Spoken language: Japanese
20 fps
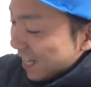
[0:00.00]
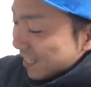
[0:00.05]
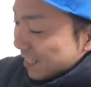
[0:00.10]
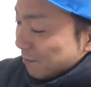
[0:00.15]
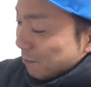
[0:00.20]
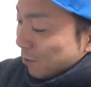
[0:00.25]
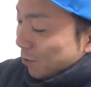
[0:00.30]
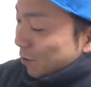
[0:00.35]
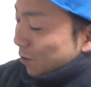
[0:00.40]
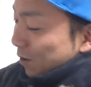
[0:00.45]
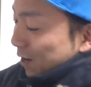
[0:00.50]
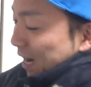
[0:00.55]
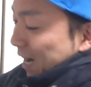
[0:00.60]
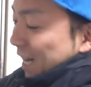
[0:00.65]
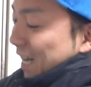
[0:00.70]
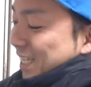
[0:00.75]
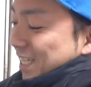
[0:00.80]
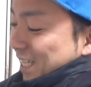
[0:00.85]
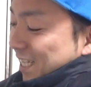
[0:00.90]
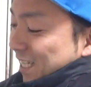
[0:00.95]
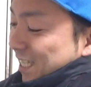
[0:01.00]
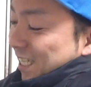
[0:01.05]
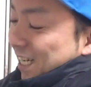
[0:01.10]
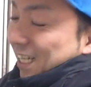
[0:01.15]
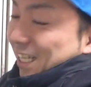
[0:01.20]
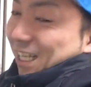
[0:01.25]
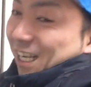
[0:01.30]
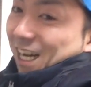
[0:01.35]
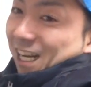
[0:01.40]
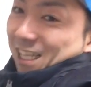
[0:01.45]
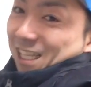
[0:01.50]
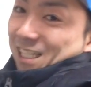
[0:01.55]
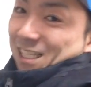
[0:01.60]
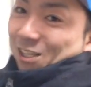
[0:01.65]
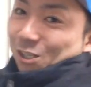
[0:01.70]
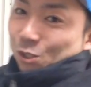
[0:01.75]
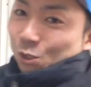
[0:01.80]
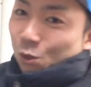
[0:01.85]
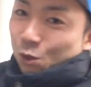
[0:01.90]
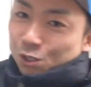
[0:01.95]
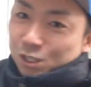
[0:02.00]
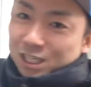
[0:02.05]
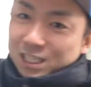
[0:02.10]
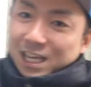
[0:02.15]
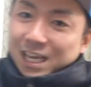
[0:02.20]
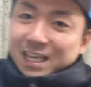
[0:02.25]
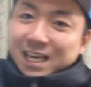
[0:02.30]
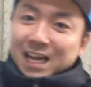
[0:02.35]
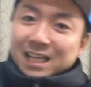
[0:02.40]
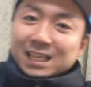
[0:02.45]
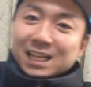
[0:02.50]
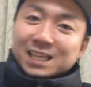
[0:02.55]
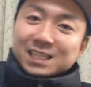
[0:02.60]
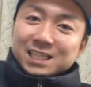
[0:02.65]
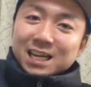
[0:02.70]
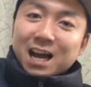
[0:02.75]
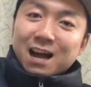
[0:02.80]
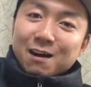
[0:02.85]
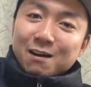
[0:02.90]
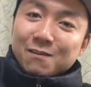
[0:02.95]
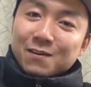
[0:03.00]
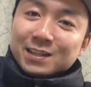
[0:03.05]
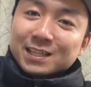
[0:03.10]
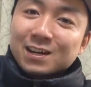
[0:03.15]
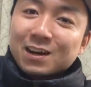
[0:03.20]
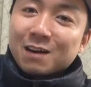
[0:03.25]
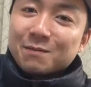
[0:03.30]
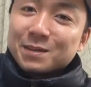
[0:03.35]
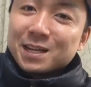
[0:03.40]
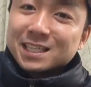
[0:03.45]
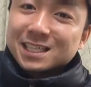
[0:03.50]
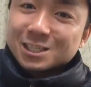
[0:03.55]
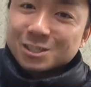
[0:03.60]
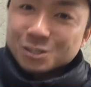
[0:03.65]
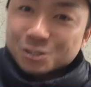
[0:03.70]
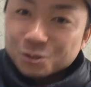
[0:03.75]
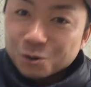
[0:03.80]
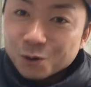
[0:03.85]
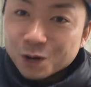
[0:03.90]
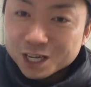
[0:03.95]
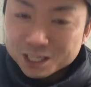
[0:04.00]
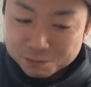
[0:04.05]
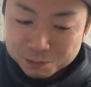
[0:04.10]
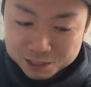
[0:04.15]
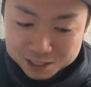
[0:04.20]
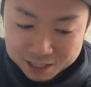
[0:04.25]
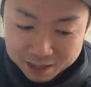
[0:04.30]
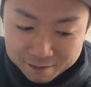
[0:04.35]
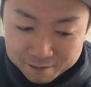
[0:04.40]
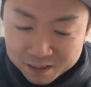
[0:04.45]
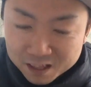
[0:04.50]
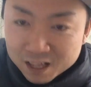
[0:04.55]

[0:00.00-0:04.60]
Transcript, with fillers: でもう話して仕方なかったんですけどそのうちが最近新しいあ技を編み出してちょっと紹介しますね